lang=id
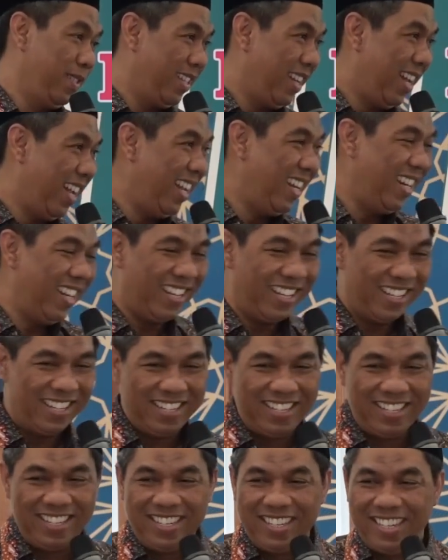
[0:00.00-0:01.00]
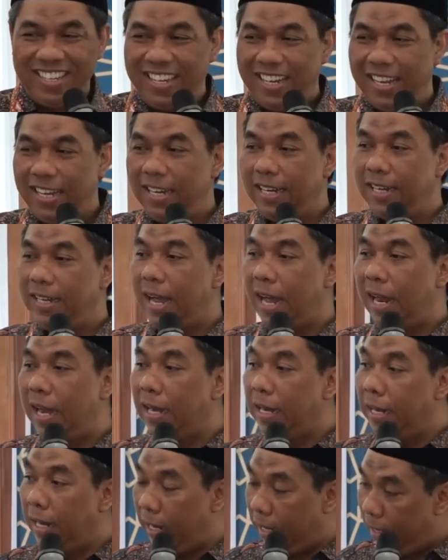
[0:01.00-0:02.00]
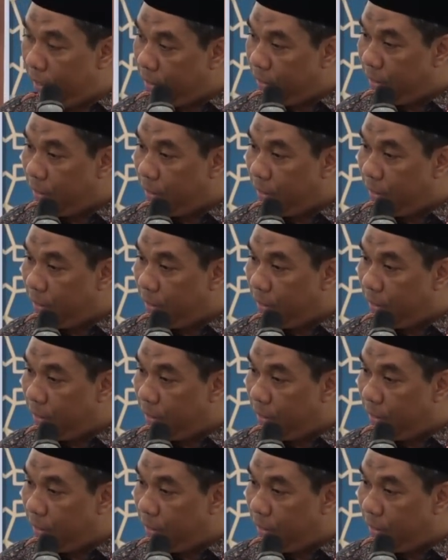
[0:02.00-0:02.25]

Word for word: Nah ini, ini dalil